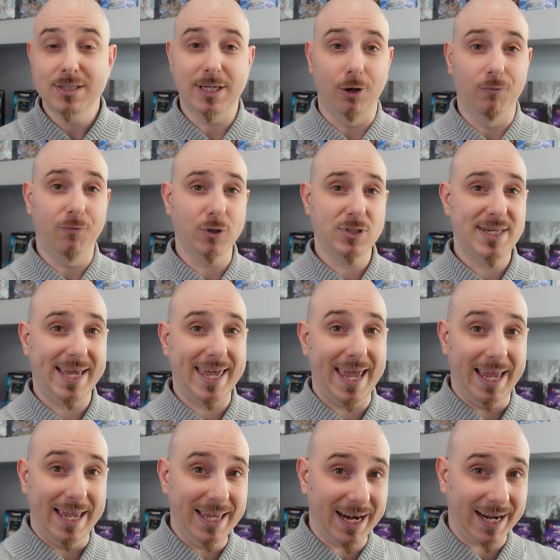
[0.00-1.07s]
se non fosse
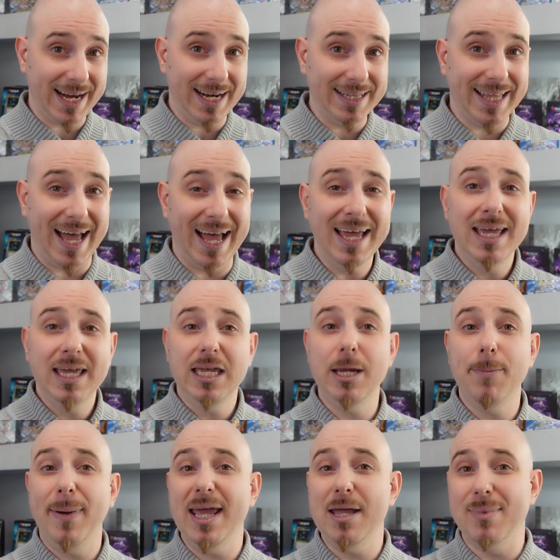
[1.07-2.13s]
che in realtà
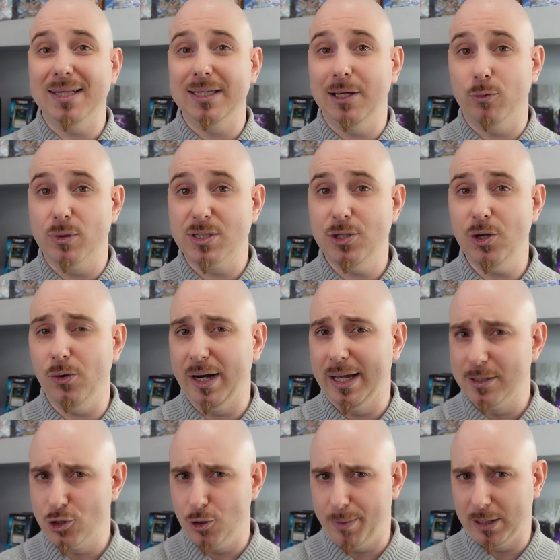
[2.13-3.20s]
i playmat in
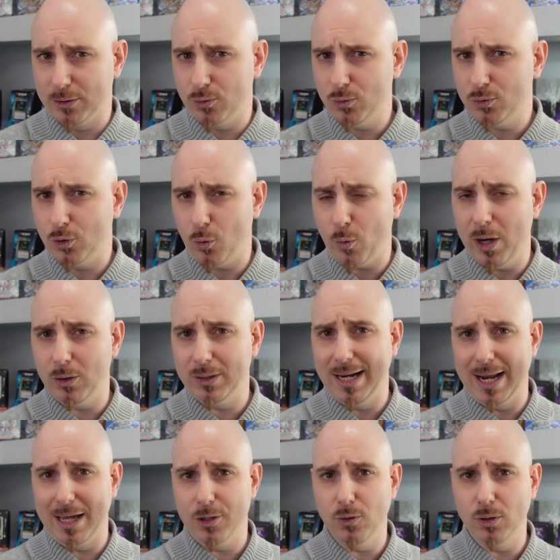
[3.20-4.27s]
questione, soprattutto quello
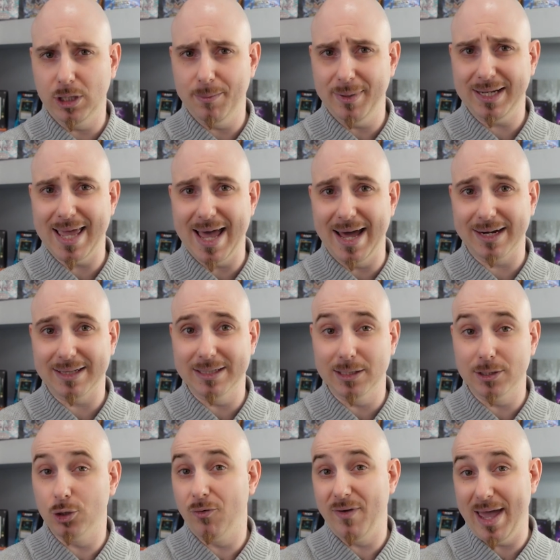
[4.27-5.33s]
della Ultimate Guard,
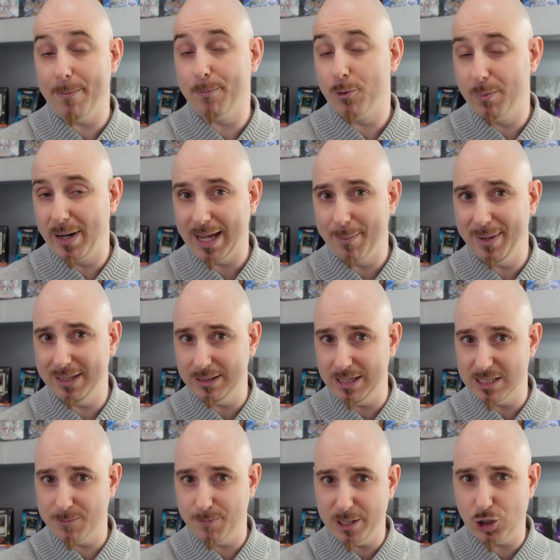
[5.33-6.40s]
dove è
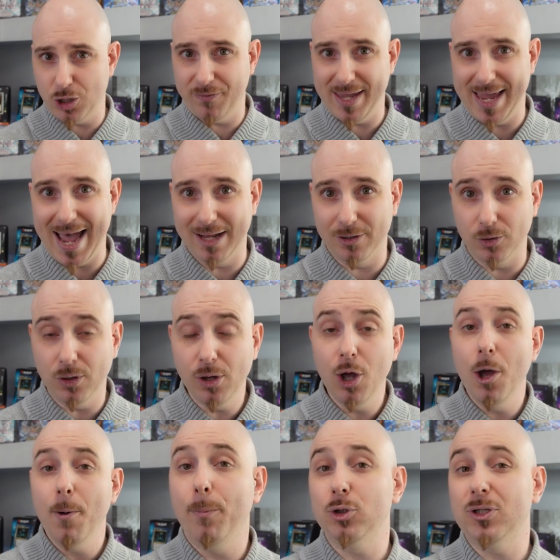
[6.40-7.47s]
pubblicamente specificato,
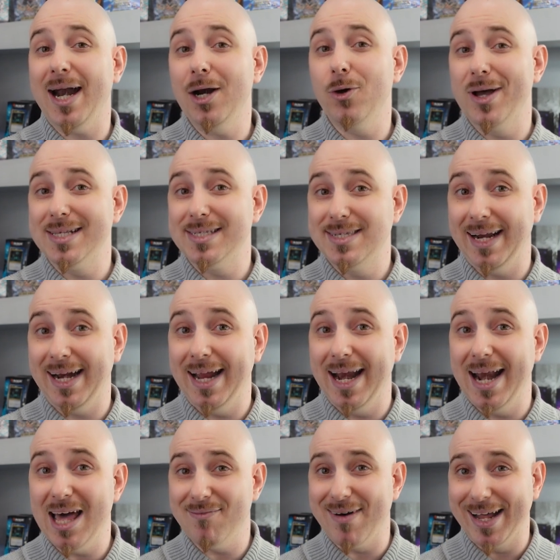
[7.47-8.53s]
potranno essere
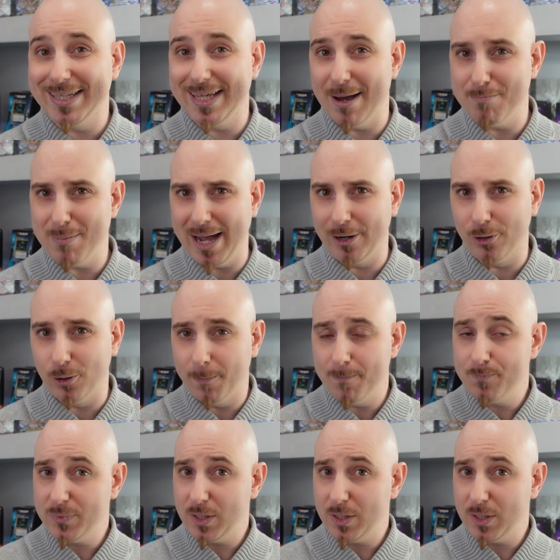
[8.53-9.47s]
lavati a mano,